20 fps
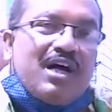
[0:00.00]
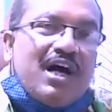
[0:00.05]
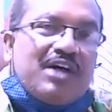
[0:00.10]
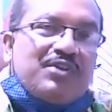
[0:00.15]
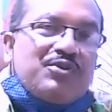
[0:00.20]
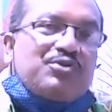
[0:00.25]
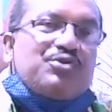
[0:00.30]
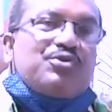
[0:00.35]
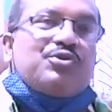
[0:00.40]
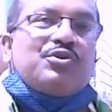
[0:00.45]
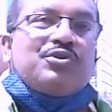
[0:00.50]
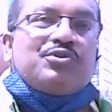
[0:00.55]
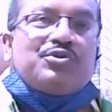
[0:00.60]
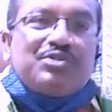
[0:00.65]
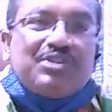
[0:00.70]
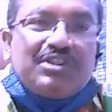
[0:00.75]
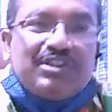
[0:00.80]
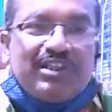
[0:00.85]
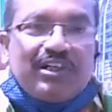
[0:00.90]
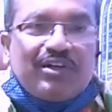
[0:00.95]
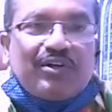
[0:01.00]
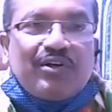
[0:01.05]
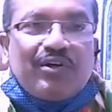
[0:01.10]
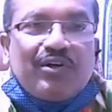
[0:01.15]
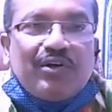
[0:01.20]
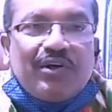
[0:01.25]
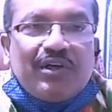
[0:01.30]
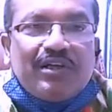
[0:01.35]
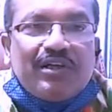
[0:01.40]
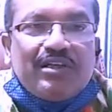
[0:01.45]
আদর্শগত চিন্তা করা
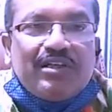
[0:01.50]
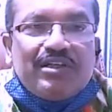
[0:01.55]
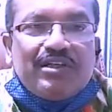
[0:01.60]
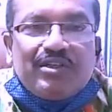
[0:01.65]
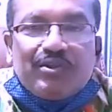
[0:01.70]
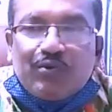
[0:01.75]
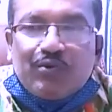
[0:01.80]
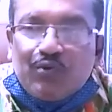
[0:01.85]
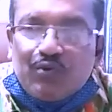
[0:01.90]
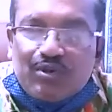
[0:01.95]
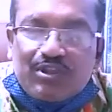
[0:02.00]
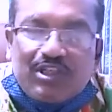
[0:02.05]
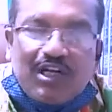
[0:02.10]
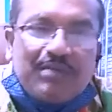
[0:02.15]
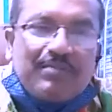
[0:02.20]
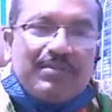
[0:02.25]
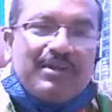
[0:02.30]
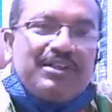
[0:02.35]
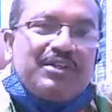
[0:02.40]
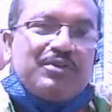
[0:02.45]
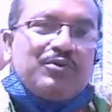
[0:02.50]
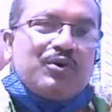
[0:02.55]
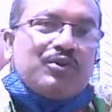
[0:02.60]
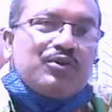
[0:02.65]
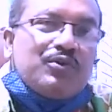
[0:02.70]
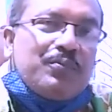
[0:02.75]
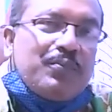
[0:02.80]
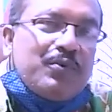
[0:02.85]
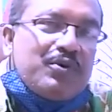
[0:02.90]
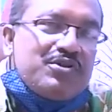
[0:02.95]
হয় কোন সাংবাদিক
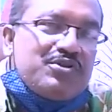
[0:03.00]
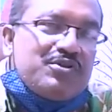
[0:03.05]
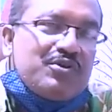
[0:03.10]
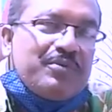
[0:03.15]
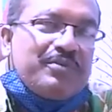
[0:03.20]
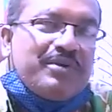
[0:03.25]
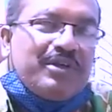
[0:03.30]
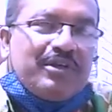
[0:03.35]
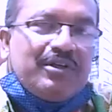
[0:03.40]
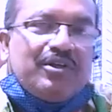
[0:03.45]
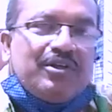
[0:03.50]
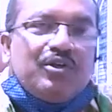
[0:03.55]
কত পরিশ্রমী